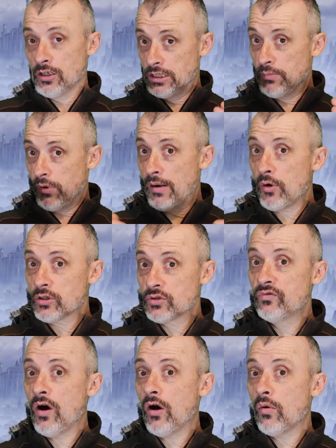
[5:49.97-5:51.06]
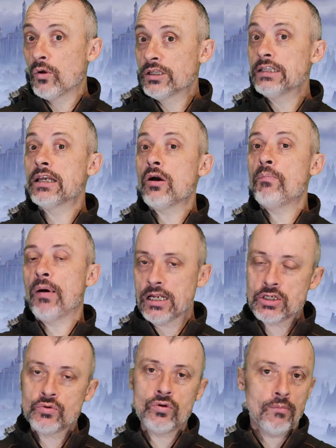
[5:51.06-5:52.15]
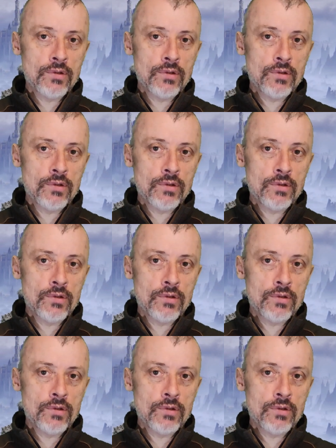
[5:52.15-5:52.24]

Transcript: des problèmes souvent remontés d'ailleurs par les joueurs.